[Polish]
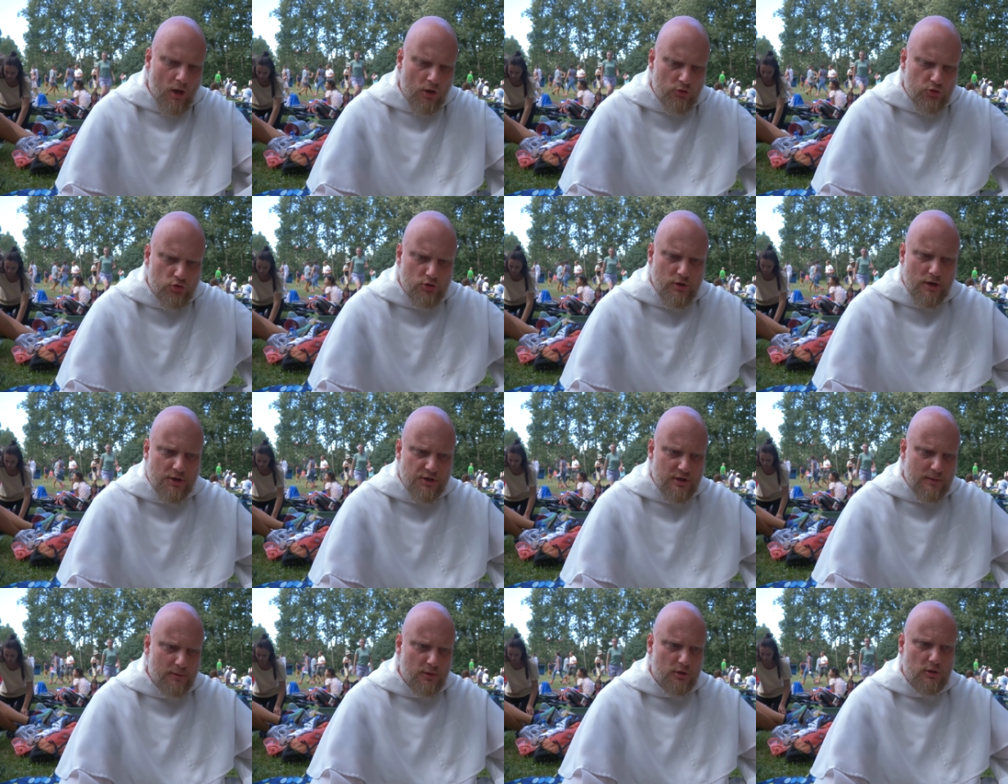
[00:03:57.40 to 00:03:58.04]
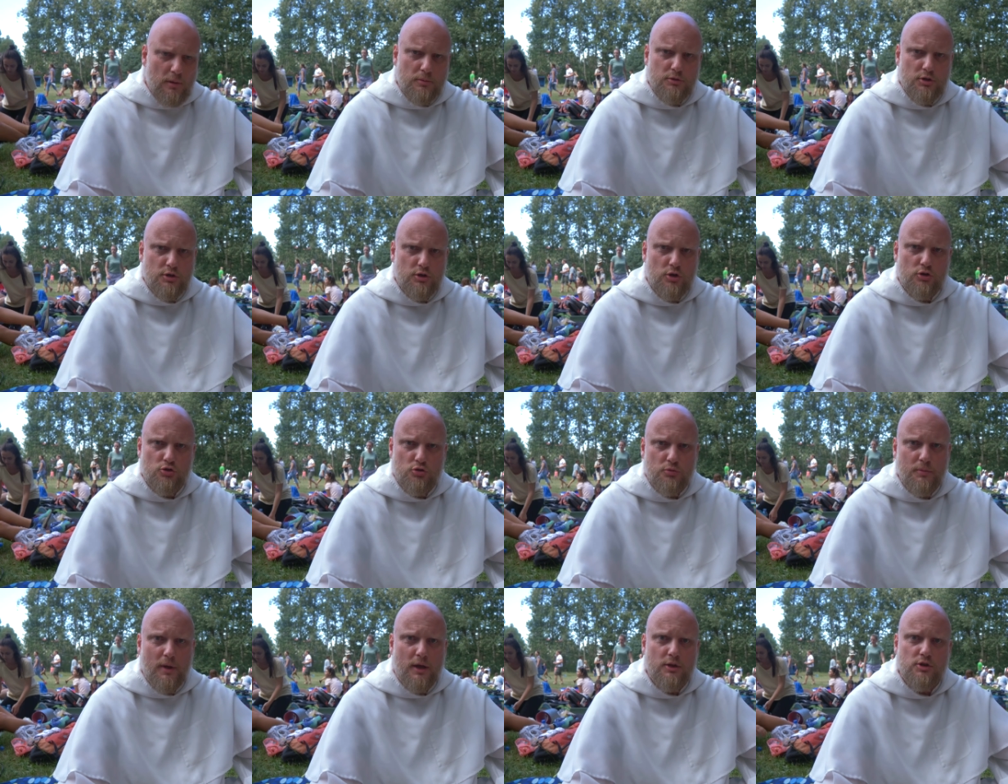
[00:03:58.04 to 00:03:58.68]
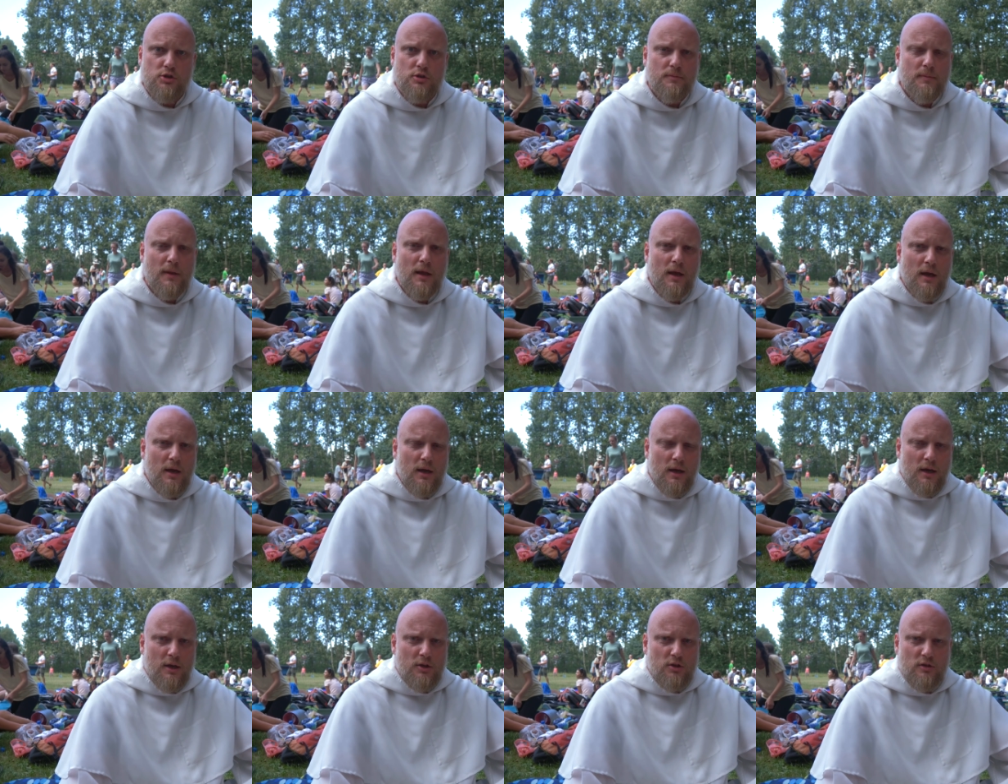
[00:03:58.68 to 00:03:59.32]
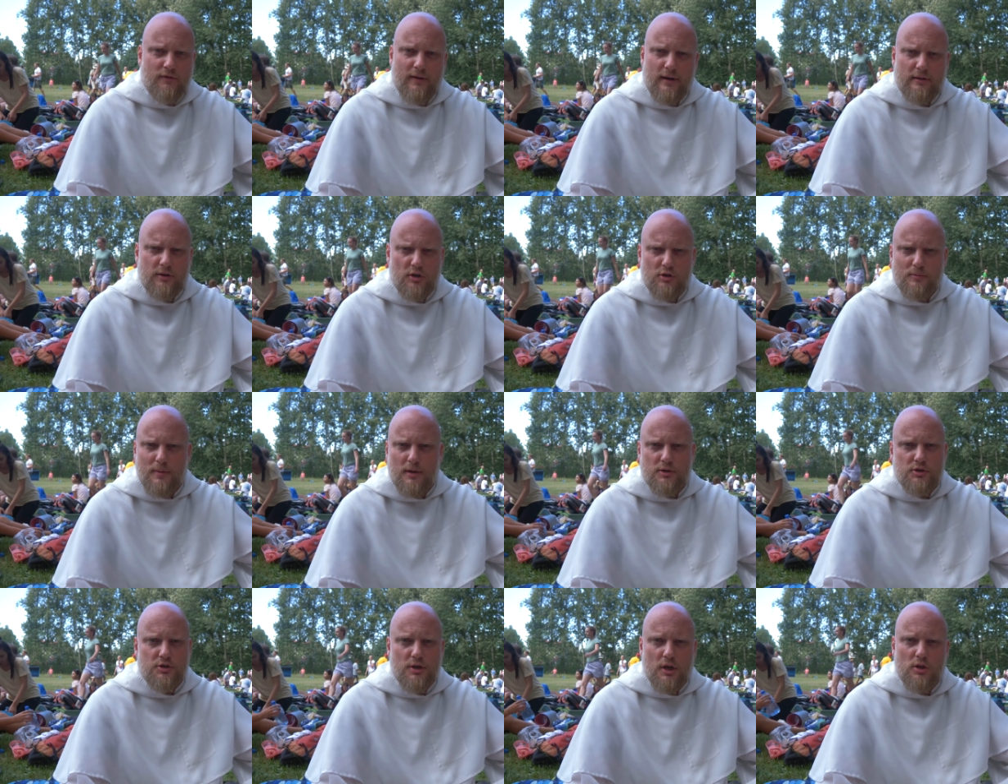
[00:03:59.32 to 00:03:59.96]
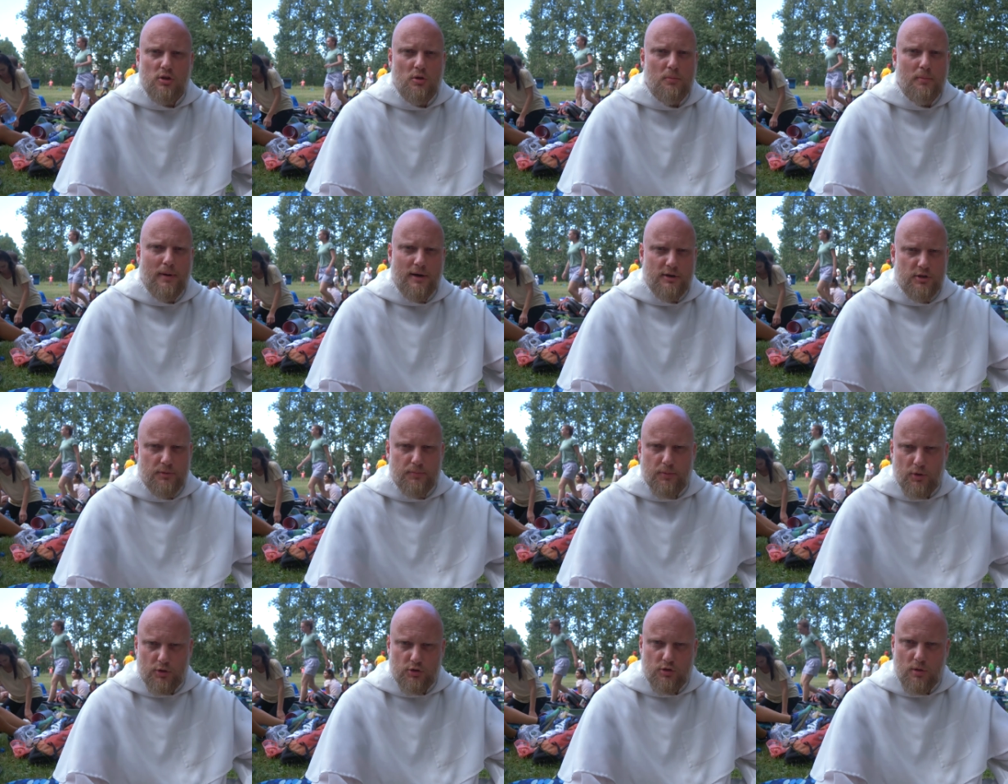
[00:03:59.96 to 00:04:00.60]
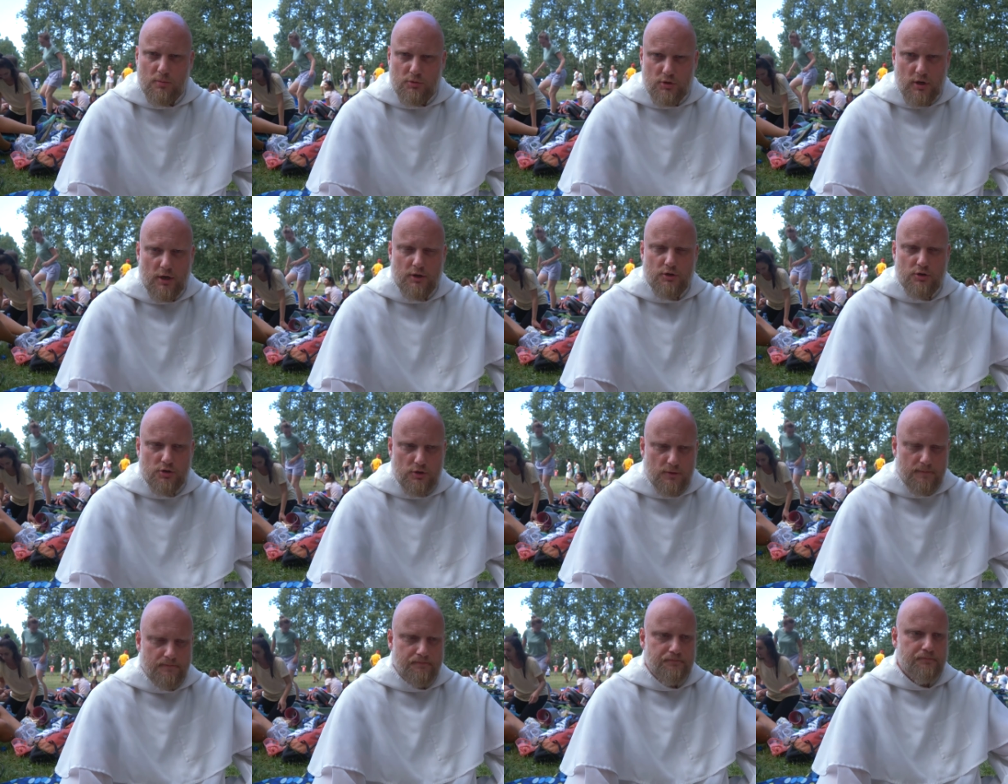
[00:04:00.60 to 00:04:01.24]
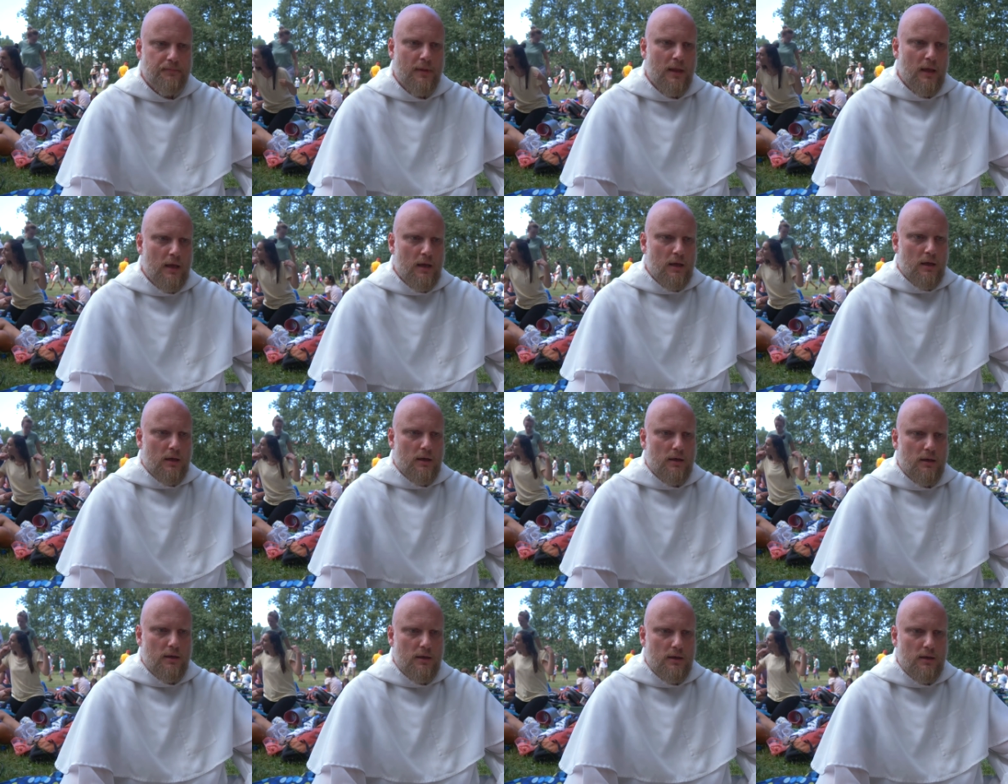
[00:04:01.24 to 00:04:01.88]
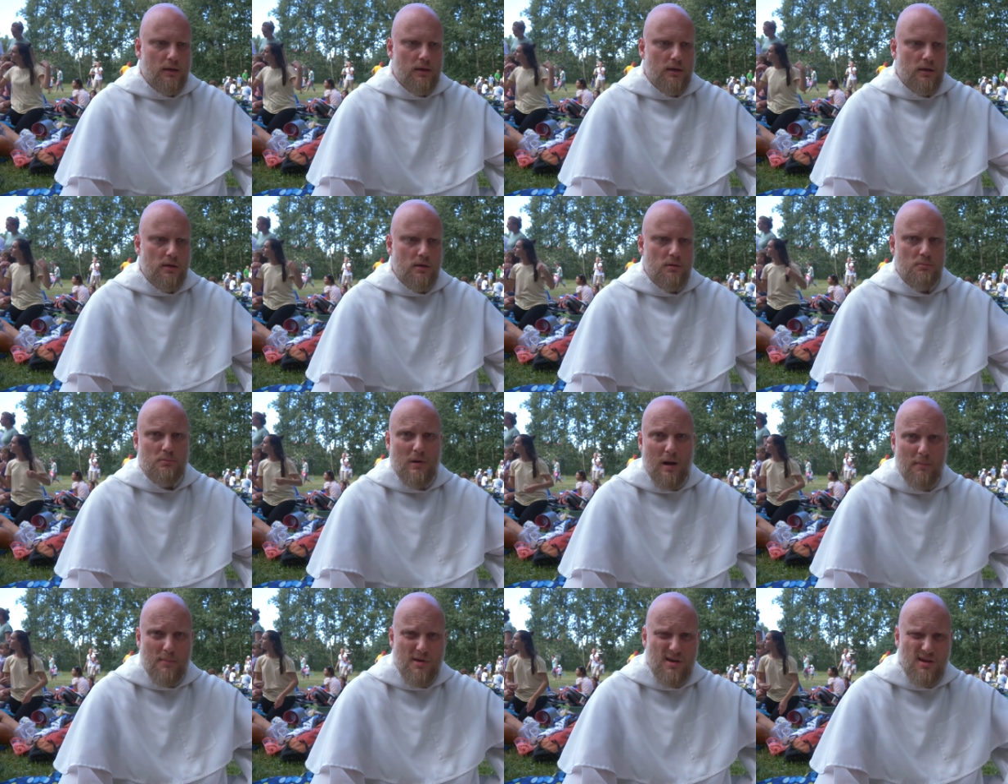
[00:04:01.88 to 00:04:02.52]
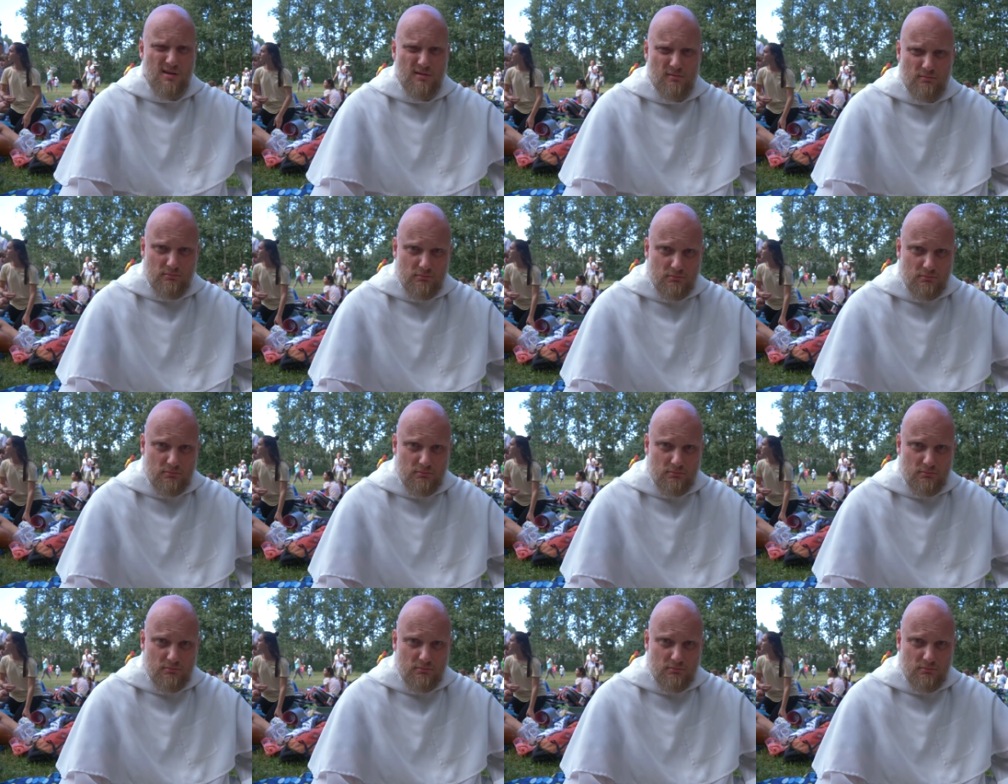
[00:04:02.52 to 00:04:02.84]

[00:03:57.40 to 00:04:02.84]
Otóż, kochani, żeby to dobrze zrozumieć, to warto zobaczyć jedną bardzo prostą rzecz. Yy, mamy